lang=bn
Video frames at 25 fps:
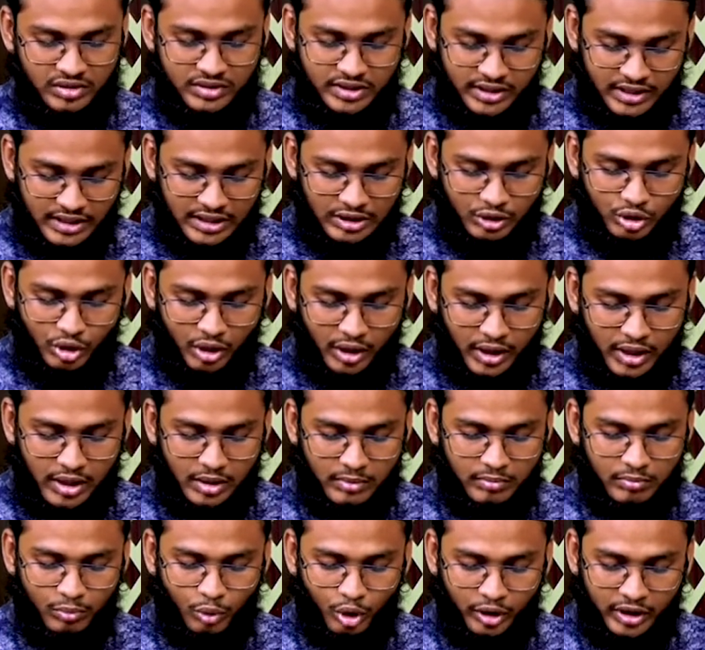যে হৃদয়
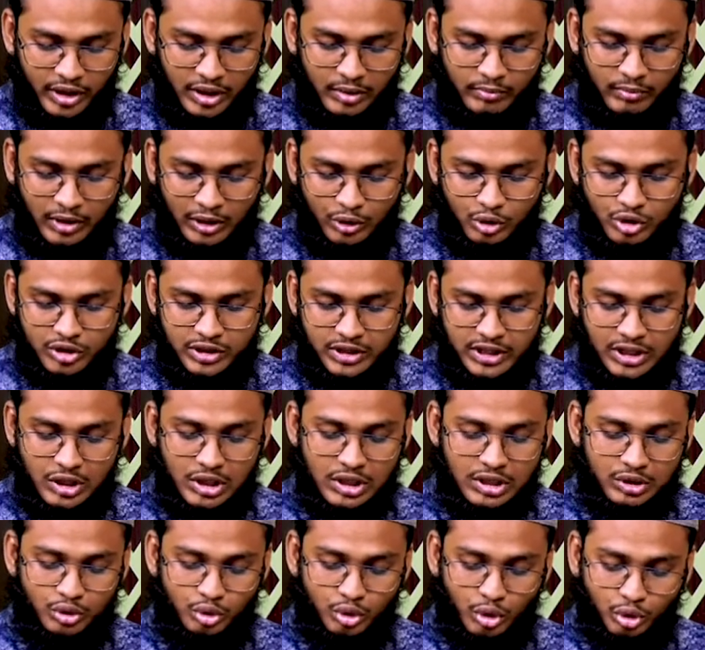মনের মানুষকে
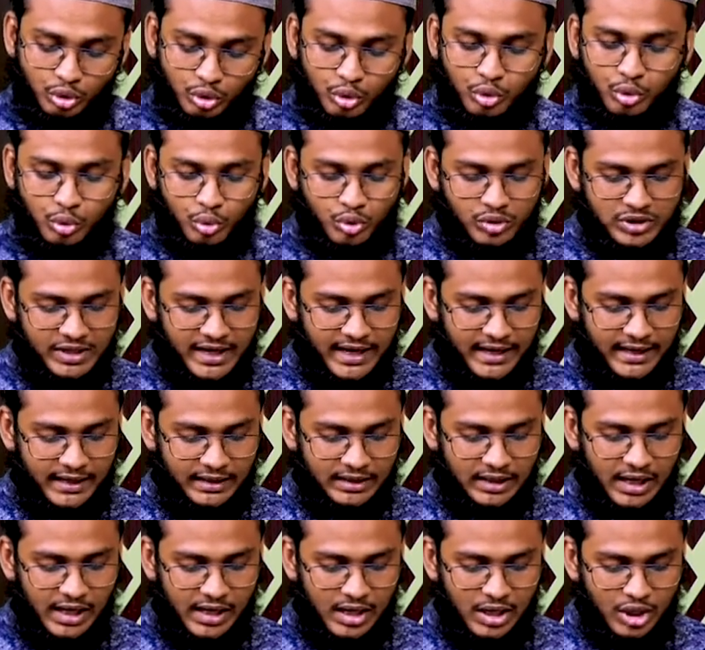ততটুকু জায়গা
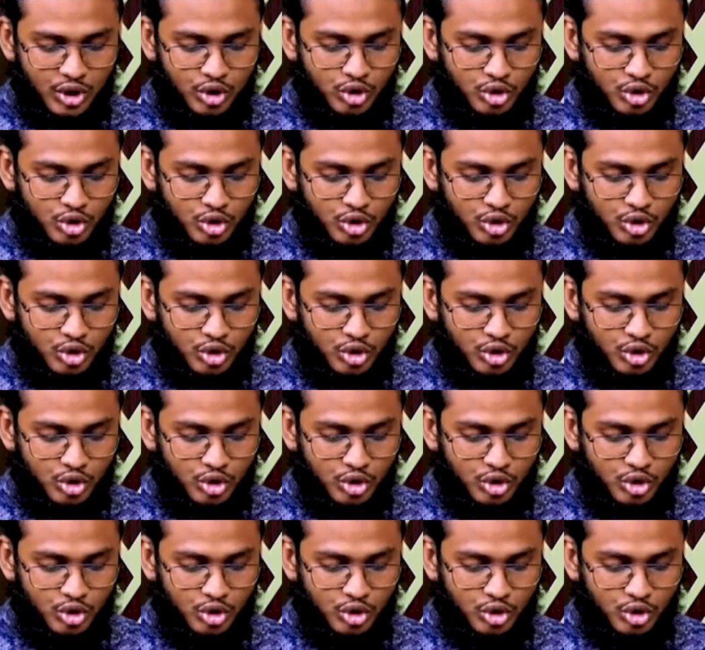দেয়